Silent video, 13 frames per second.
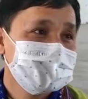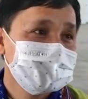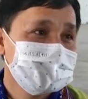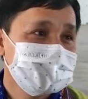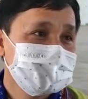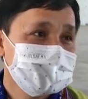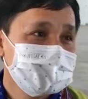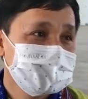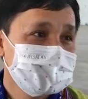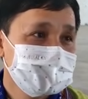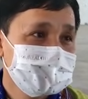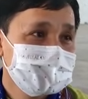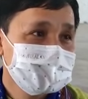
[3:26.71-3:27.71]
জনজাতি
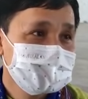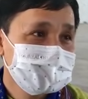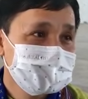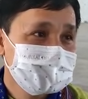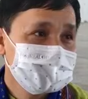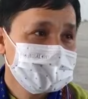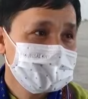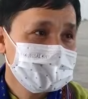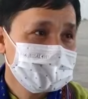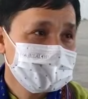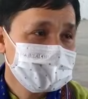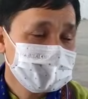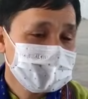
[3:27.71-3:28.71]
মোর্চা সঠিকভাবে কাজ করতে পারছে